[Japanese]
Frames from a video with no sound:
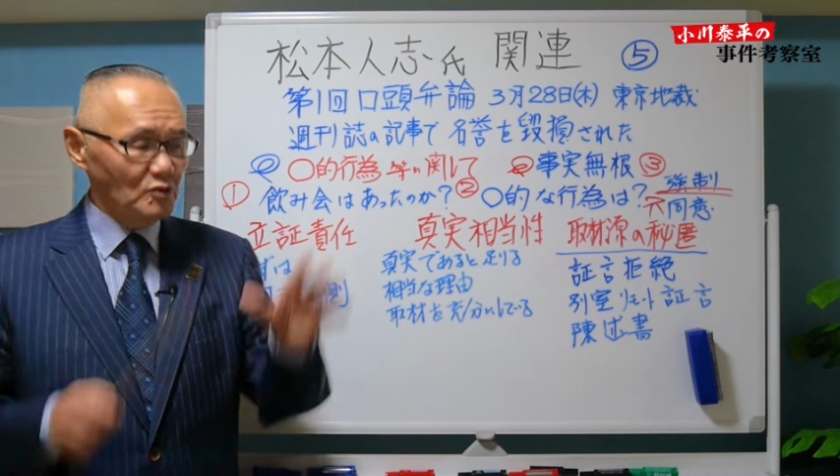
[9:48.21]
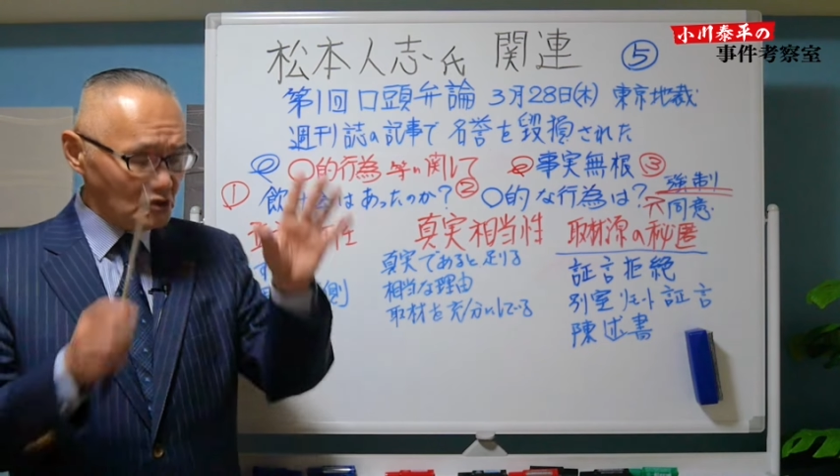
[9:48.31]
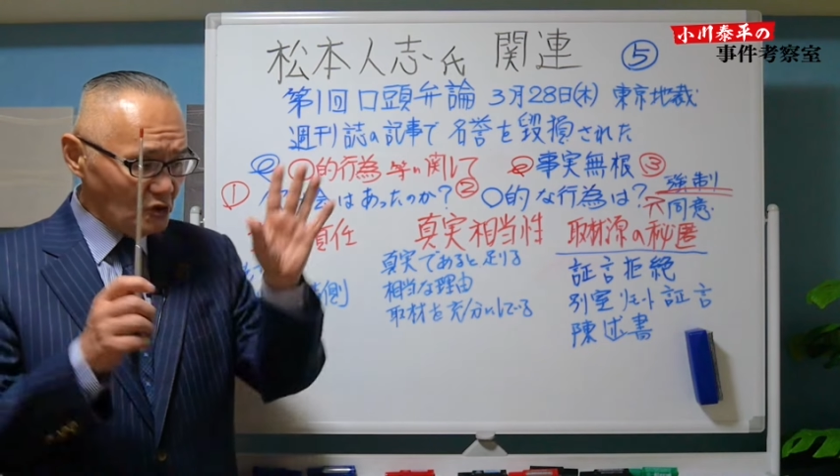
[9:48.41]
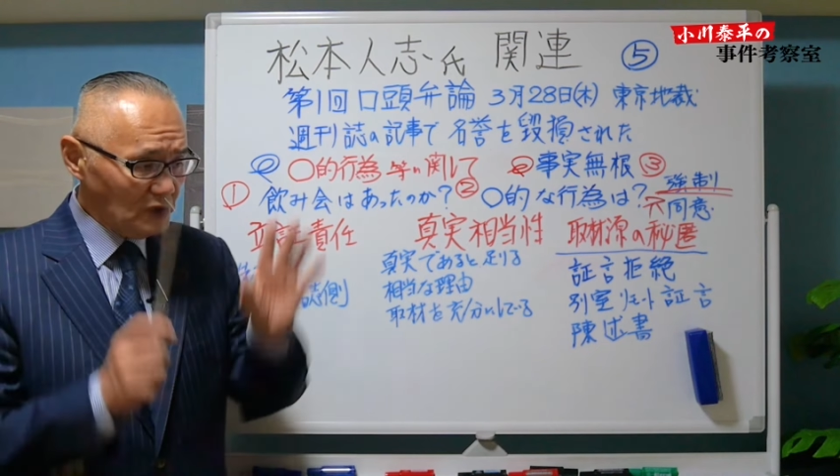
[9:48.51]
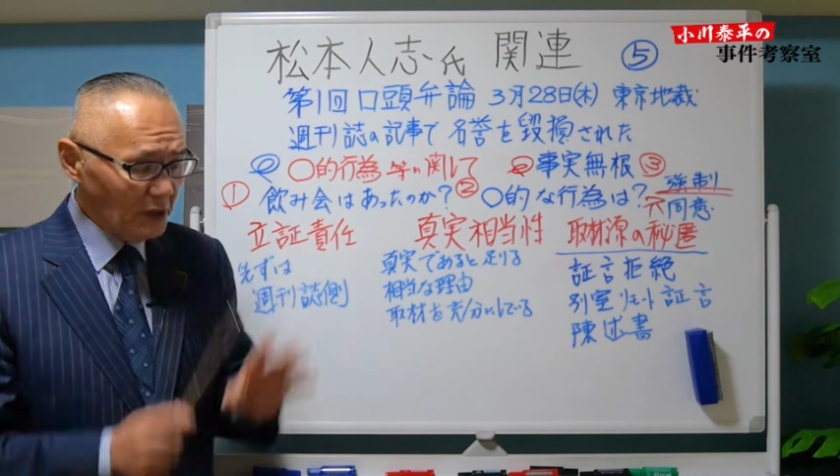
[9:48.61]
も
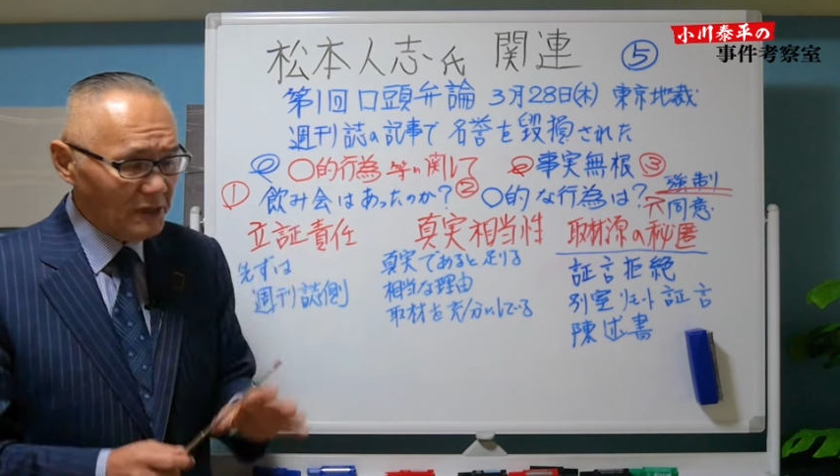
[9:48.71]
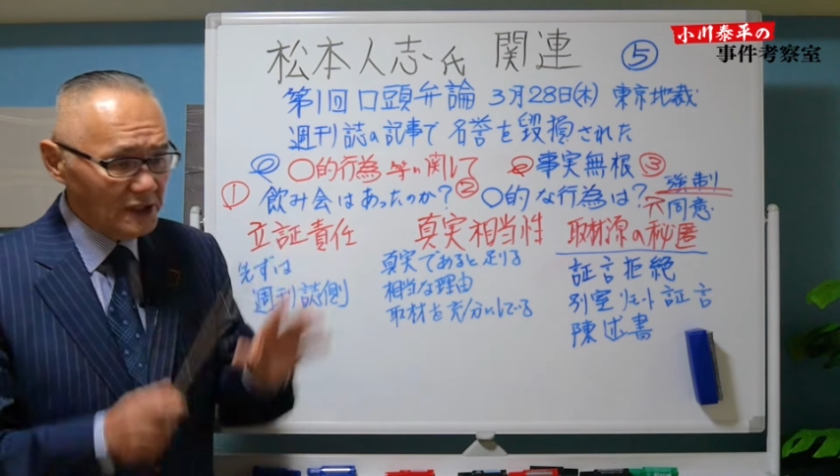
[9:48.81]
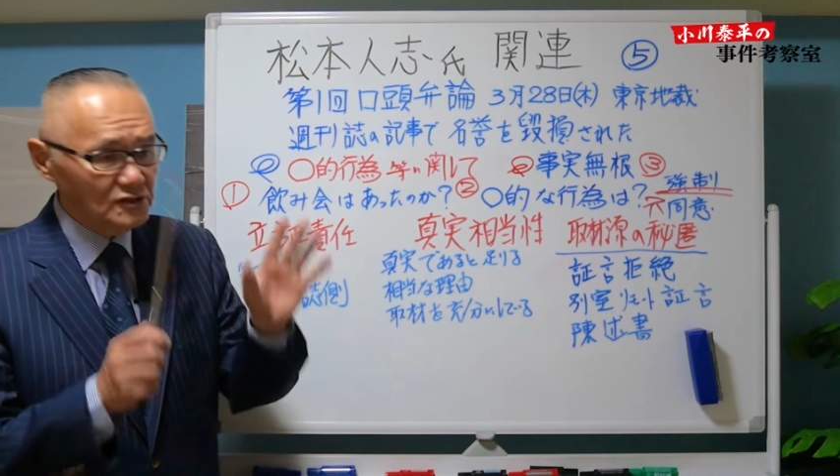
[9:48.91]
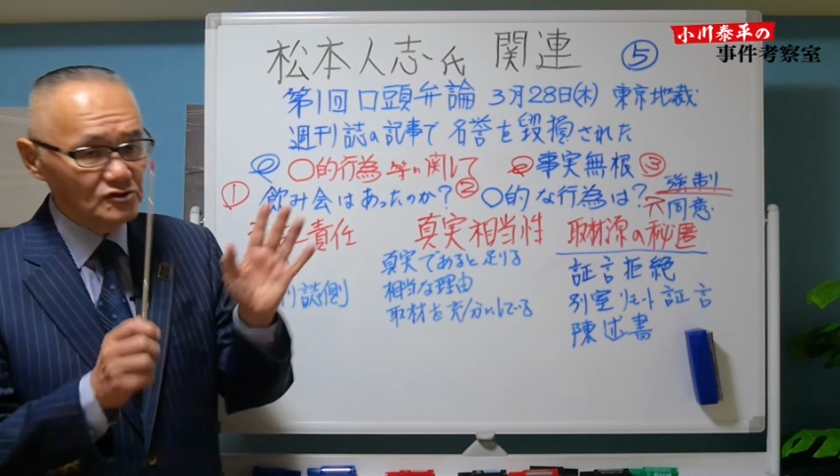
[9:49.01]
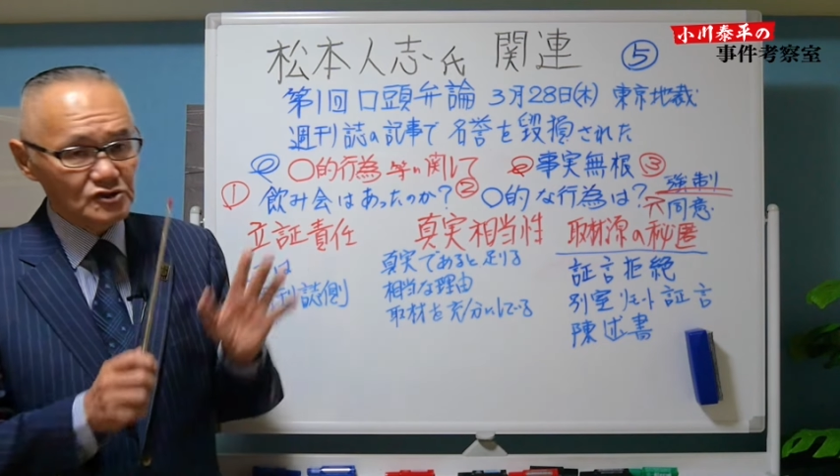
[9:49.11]
ちろん名
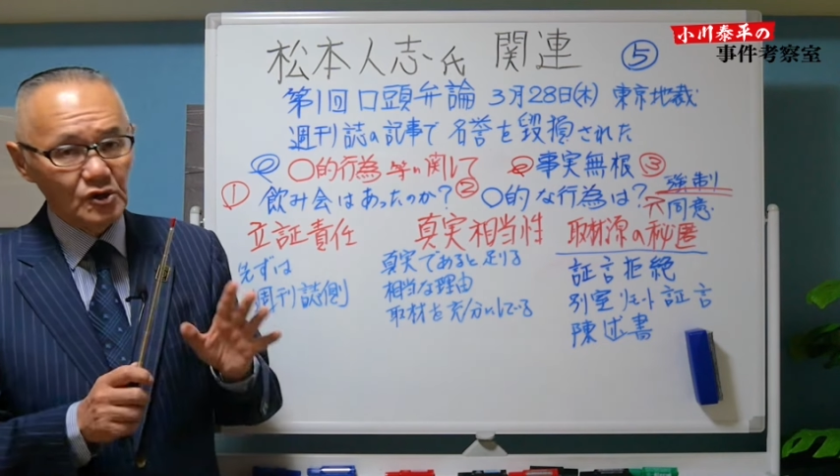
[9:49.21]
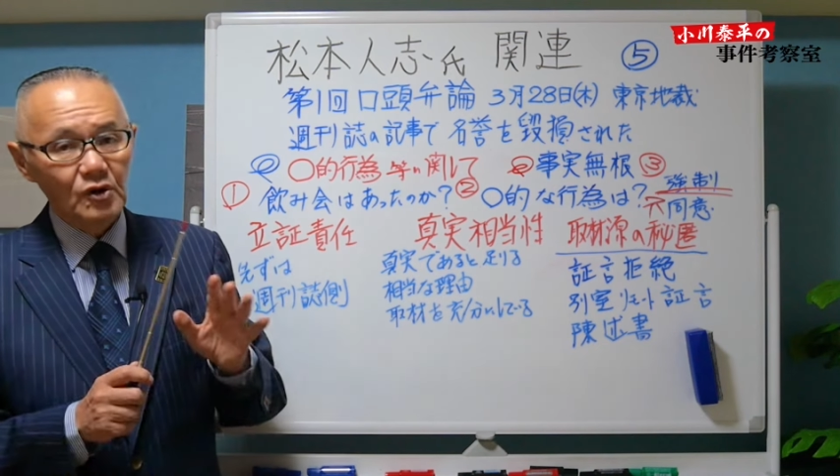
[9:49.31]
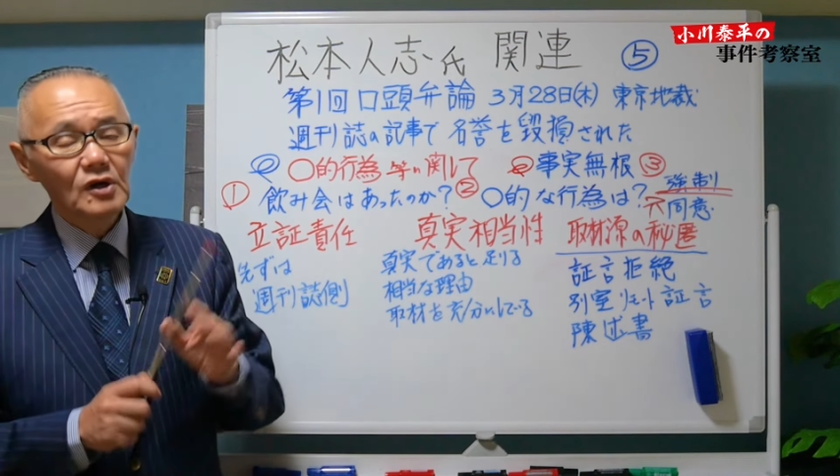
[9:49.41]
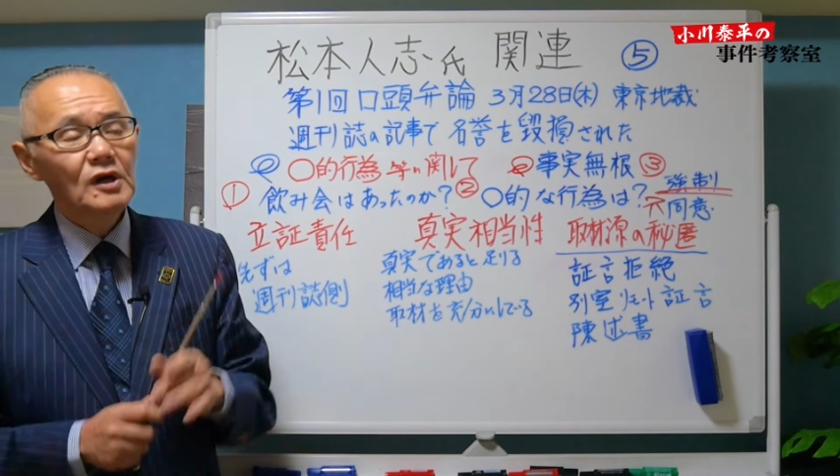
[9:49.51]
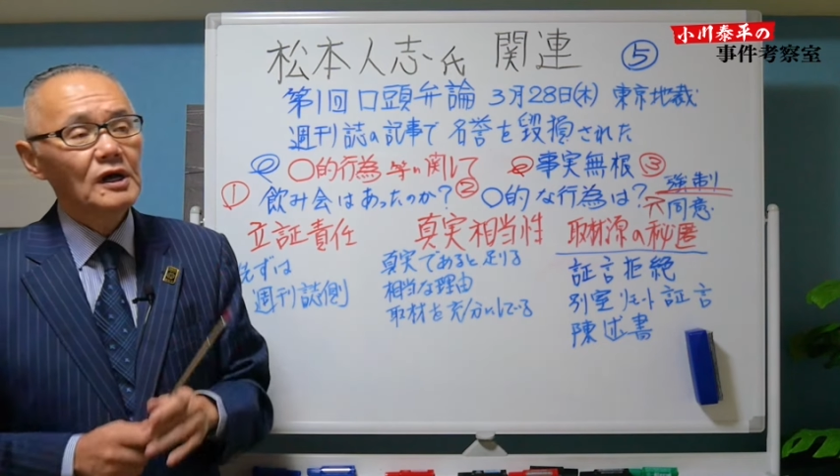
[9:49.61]
前、住所、